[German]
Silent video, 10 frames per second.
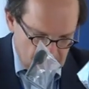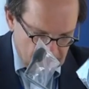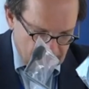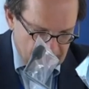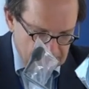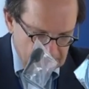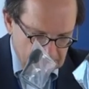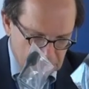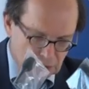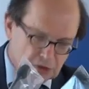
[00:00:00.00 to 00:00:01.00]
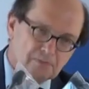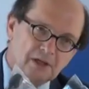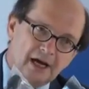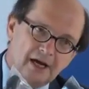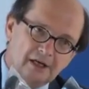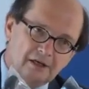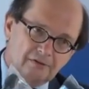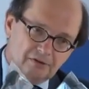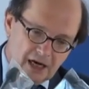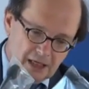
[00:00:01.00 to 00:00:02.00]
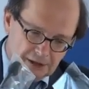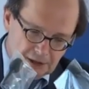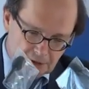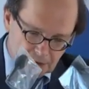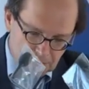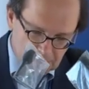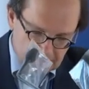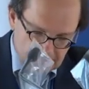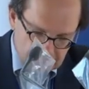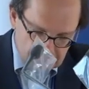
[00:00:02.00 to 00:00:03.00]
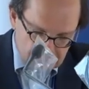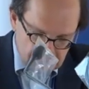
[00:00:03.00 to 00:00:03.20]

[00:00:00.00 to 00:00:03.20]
weitere Schutzbereiche für alte Grundrechte,